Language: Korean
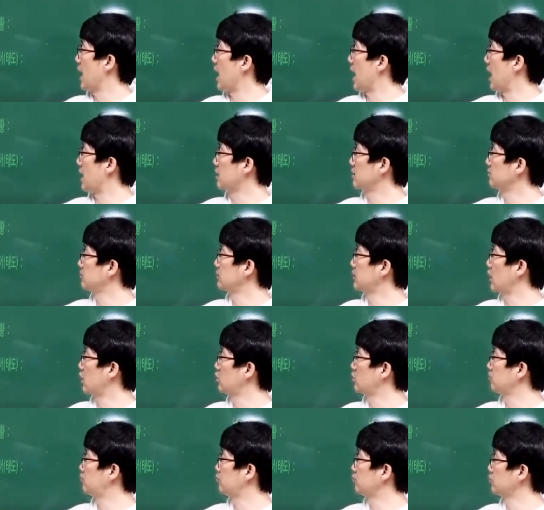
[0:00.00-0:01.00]

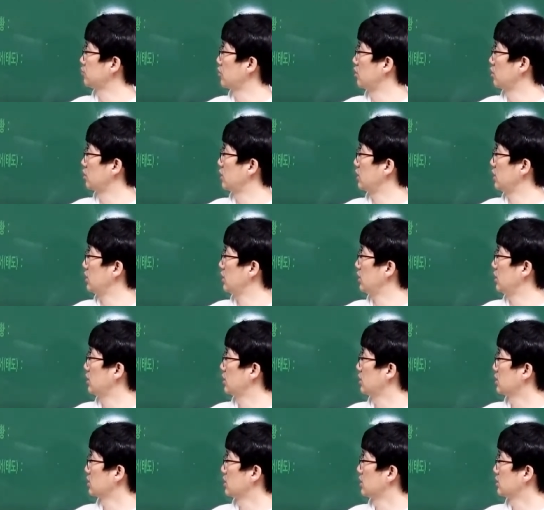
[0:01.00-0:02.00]
아름다운 풍경이
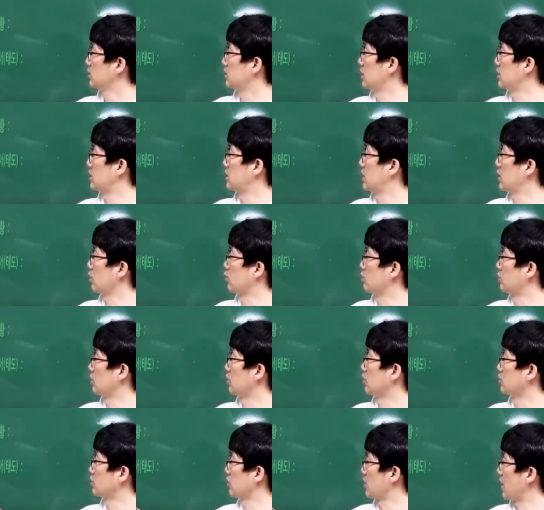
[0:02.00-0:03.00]
제시되고 있는
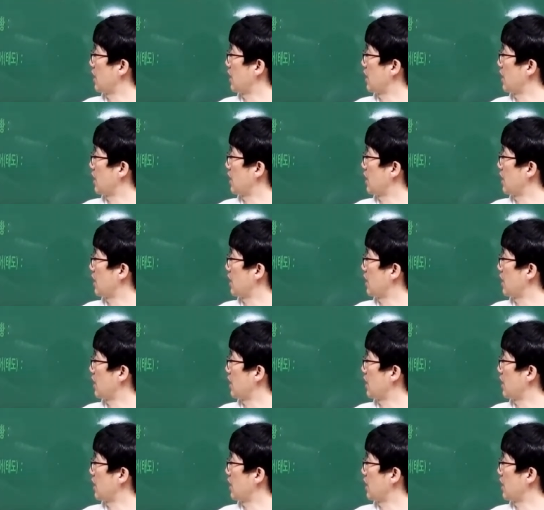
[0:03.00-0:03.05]
거죠.